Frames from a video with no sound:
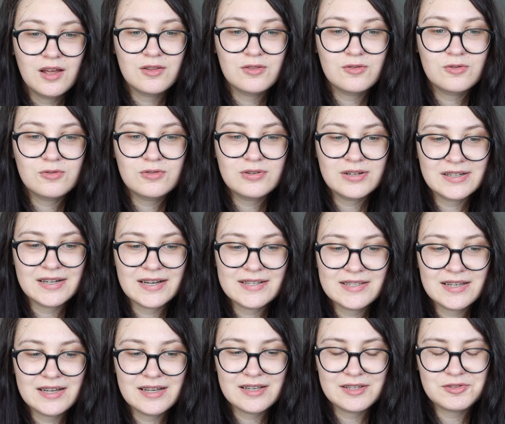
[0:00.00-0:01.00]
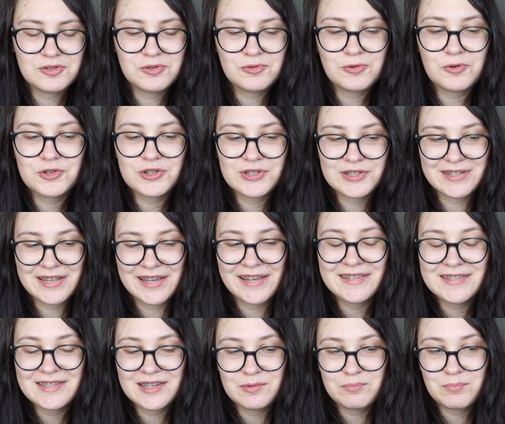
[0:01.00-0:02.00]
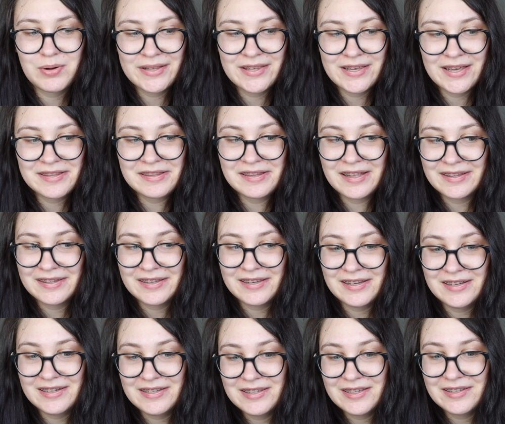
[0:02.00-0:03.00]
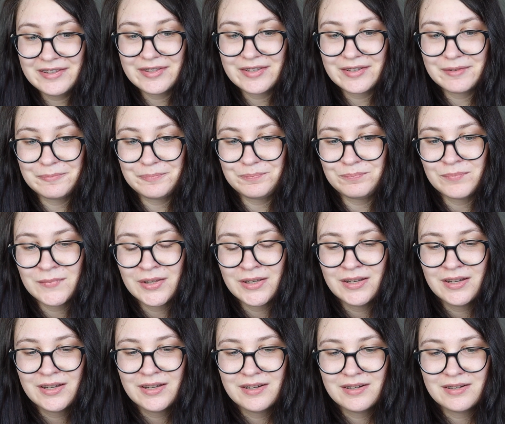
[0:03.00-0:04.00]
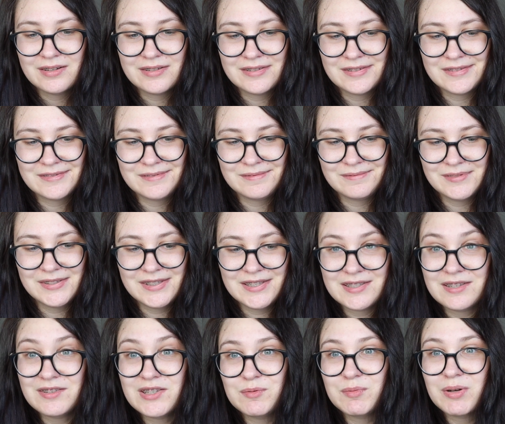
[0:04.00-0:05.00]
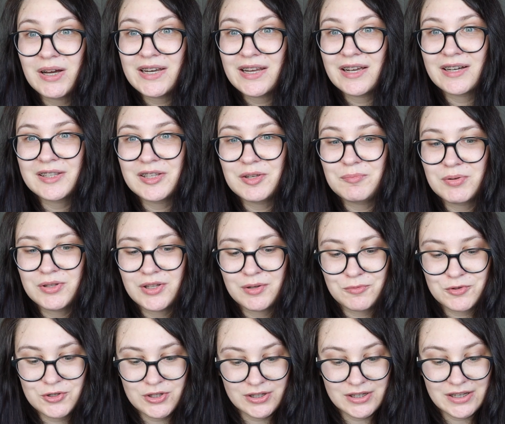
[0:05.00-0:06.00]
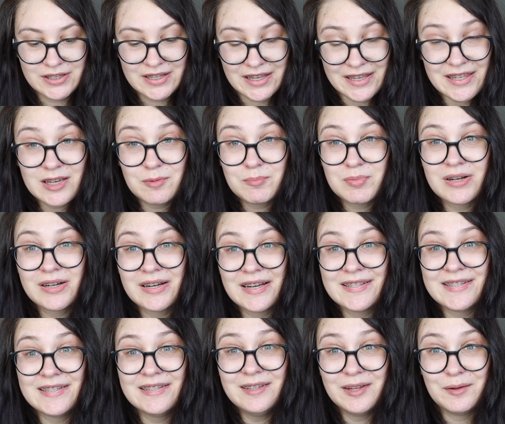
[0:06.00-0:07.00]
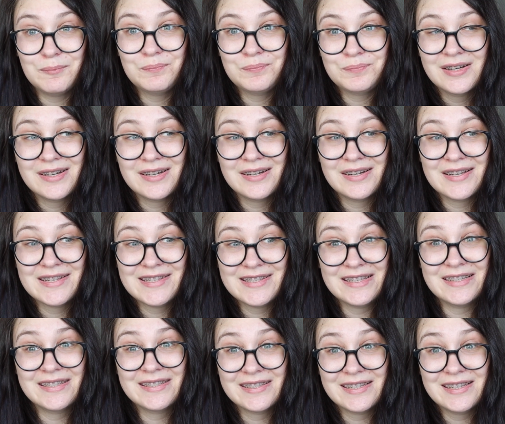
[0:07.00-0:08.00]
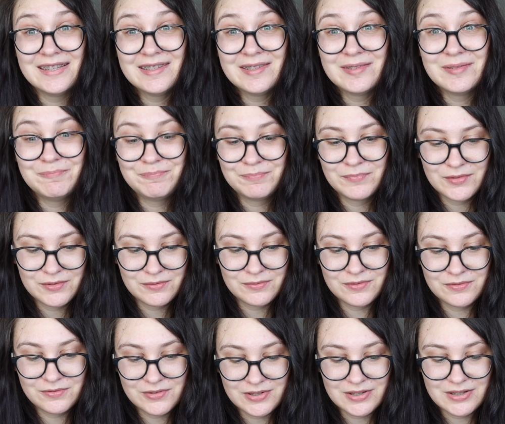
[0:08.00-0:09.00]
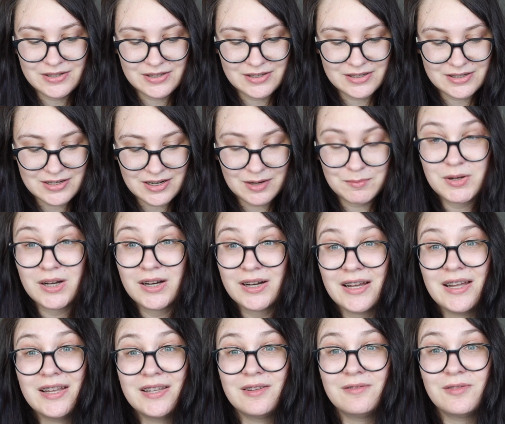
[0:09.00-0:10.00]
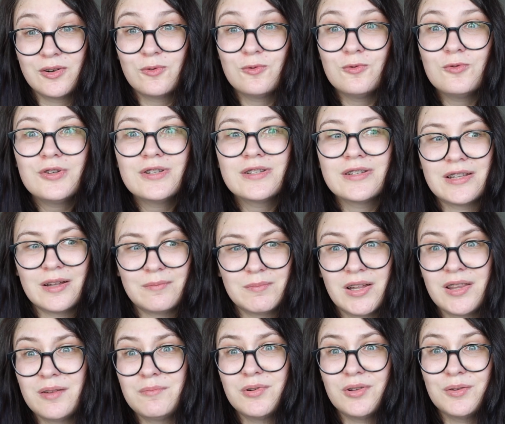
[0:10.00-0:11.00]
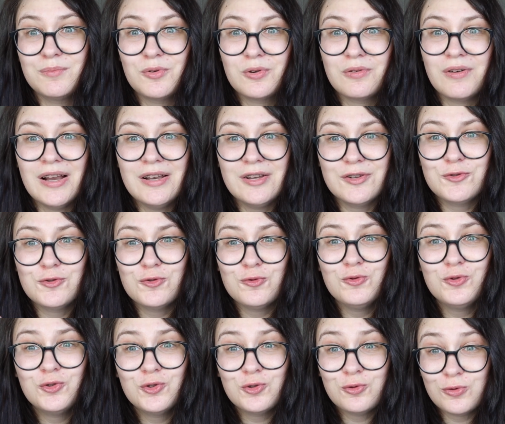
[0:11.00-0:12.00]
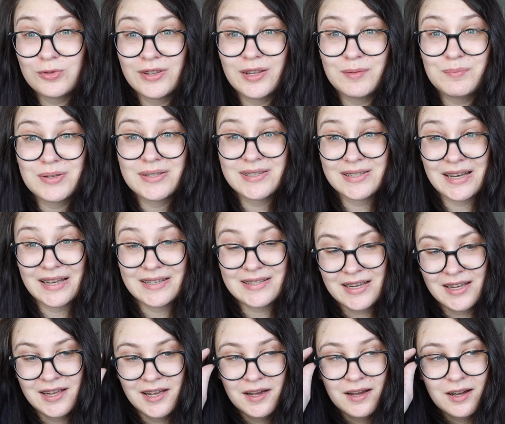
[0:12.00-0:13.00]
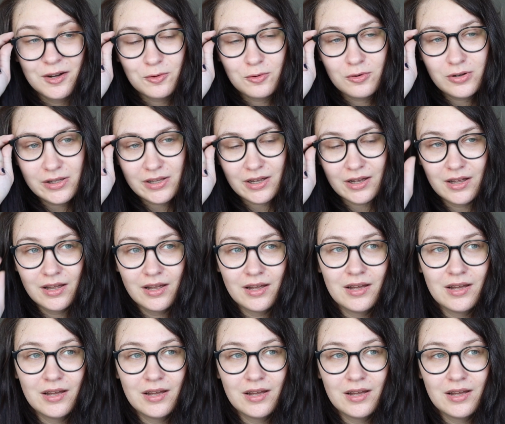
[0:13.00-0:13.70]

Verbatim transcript: Но хотя это тоже, знаете ли, понять надо или нет, а, не совсем корректно, потому что когда я проходила CSS, а, в рамках этого курса, там надо было буквально чуть-чуть написать кода,